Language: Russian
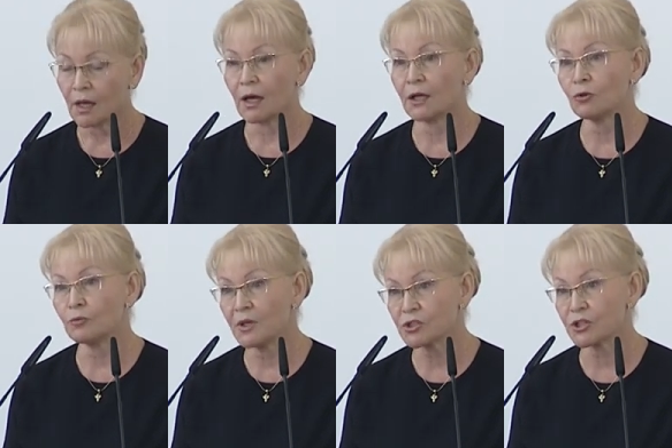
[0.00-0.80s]
они
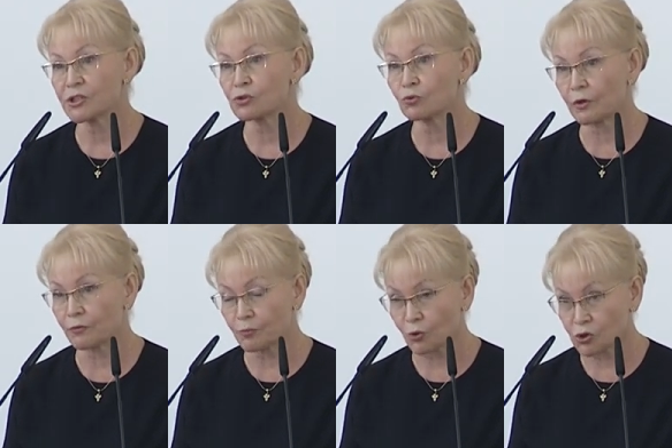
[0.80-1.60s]
уменьшились к
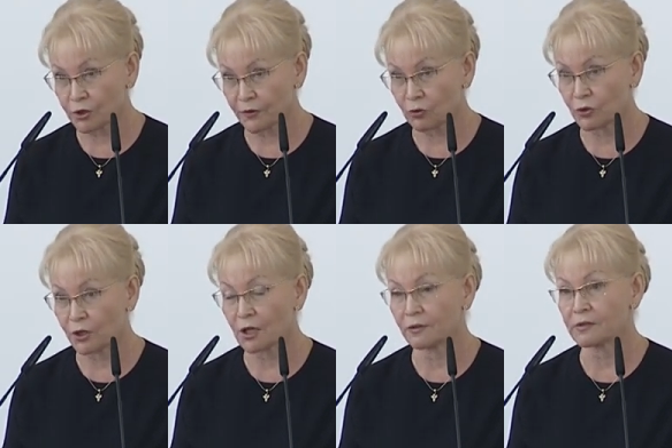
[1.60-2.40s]
уровню прошлого
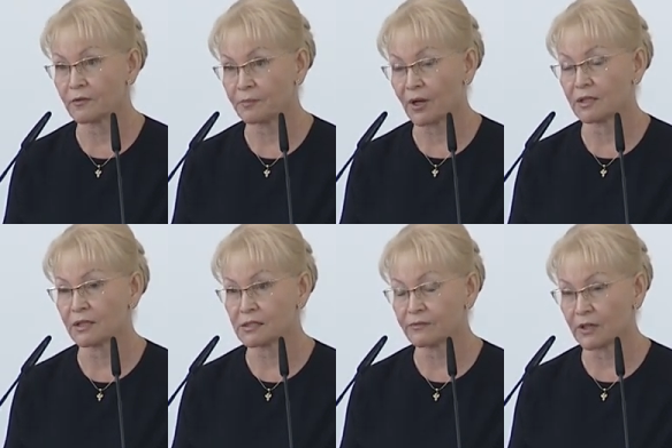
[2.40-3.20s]
года, как вы правильно
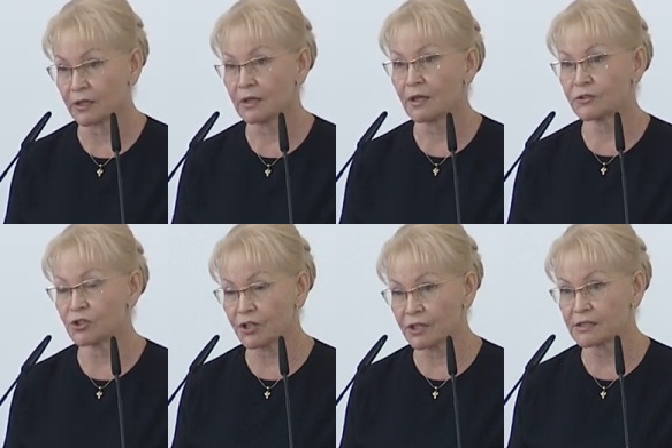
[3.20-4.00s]
назвали,
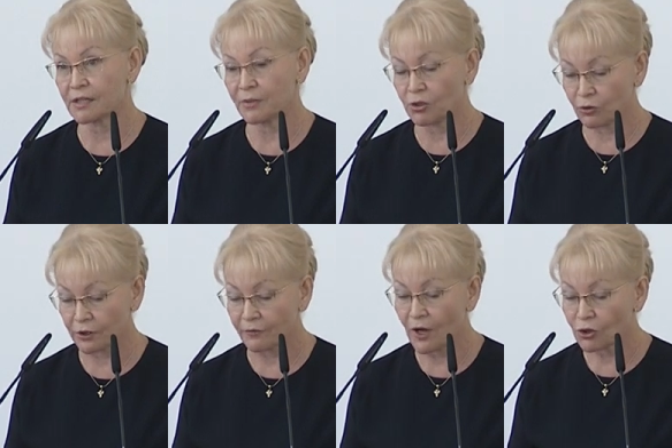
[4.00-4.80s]
400
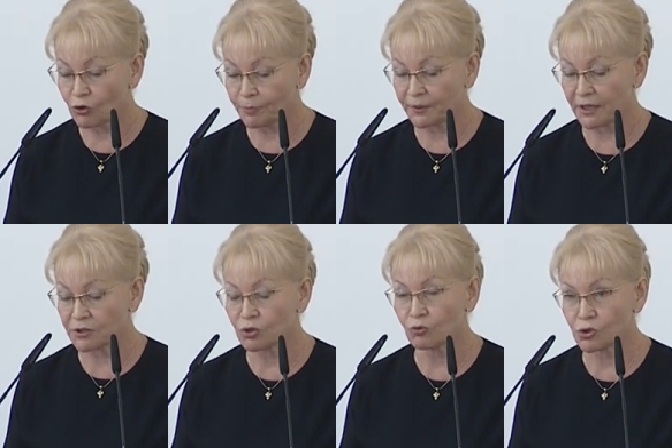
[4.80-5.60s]
миллионов, но
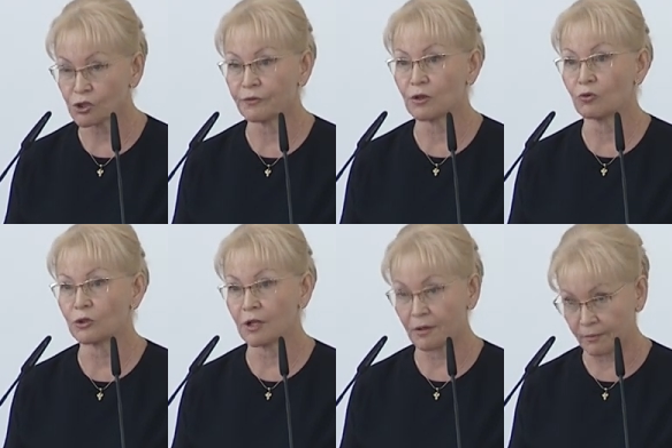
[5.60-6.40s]
план текущего
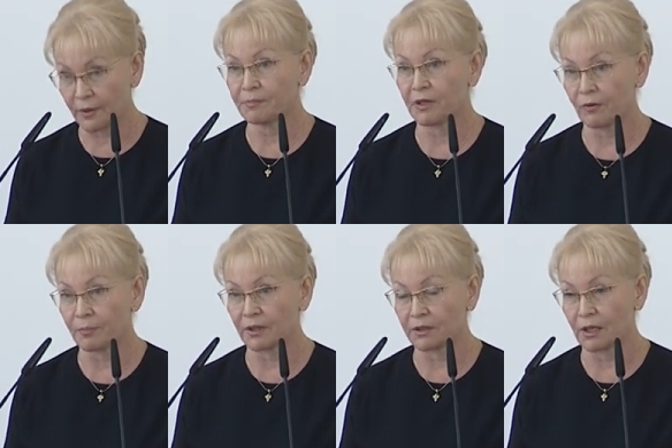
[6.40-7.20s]
года мы
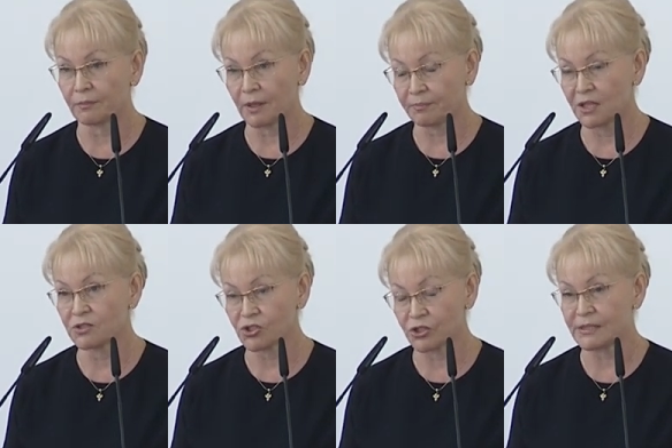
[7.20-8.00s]
перевыполняем на
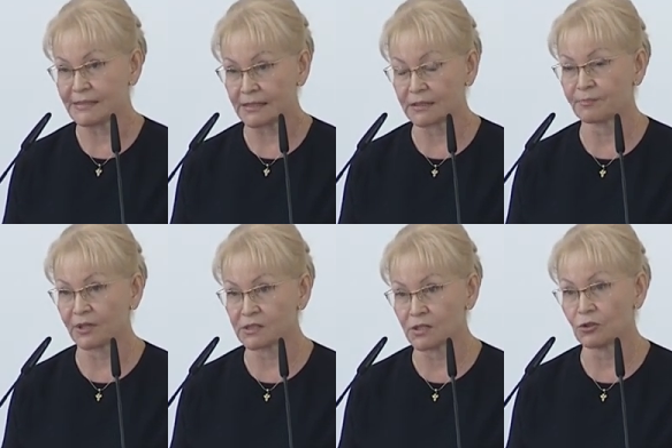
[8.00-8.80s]

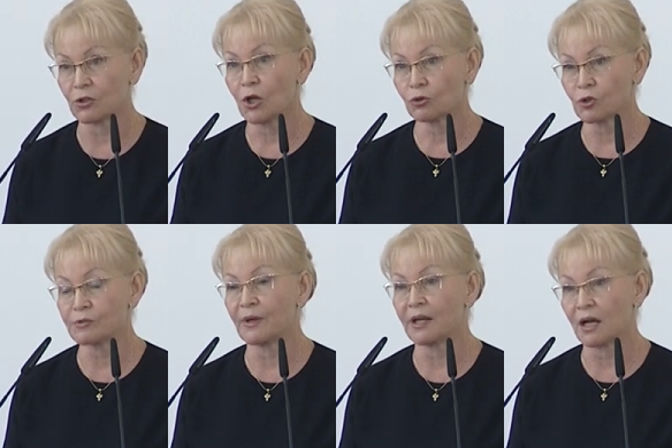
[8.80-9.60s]
5,6%, то
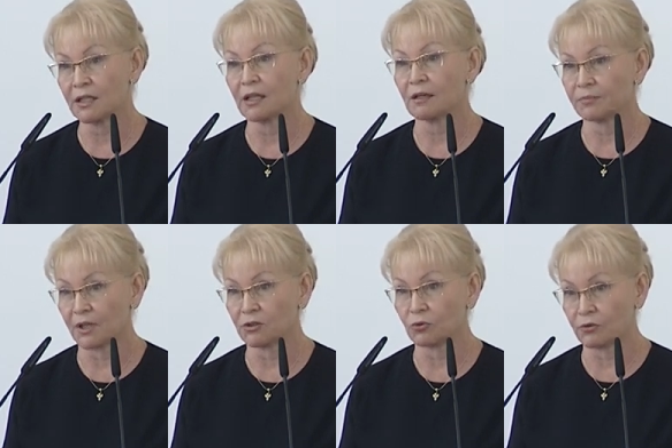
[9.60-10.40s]
есть мы реальный
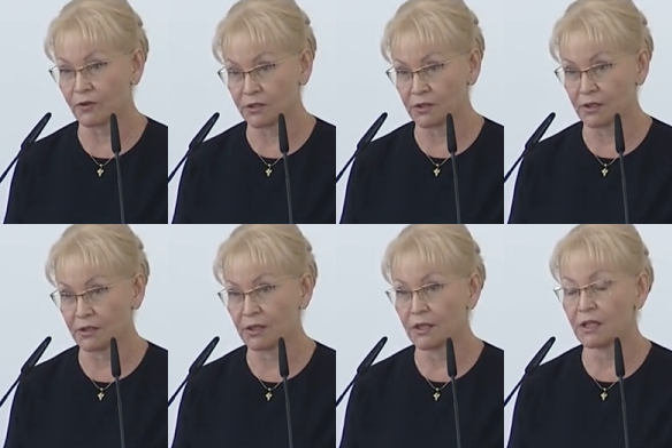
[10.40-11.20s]
план утвердили.
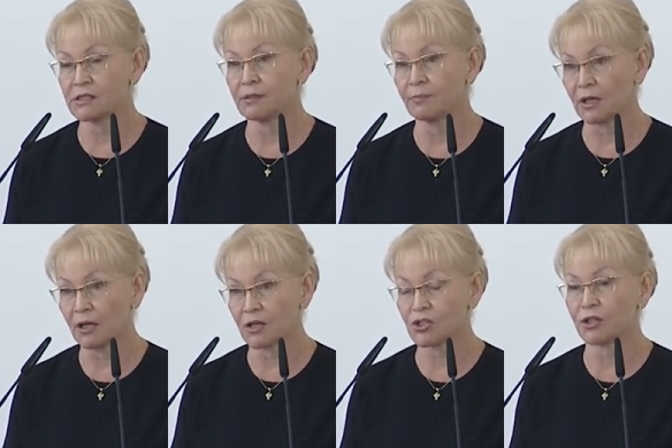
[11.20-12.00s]
Если мы
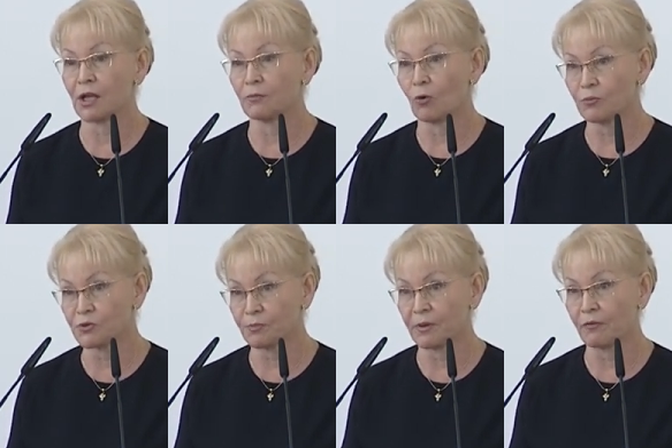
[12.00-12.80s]
ожидаем
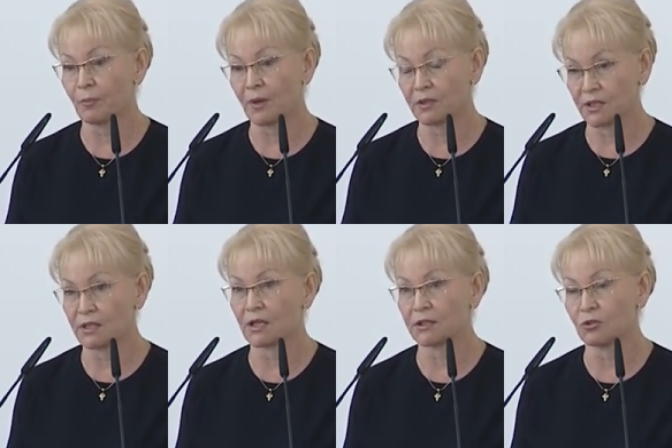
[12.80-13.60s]
общее
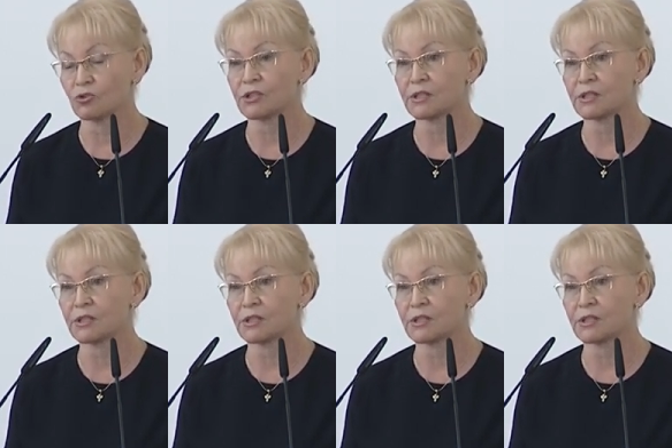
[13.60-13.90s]
перевыполнение, как я уже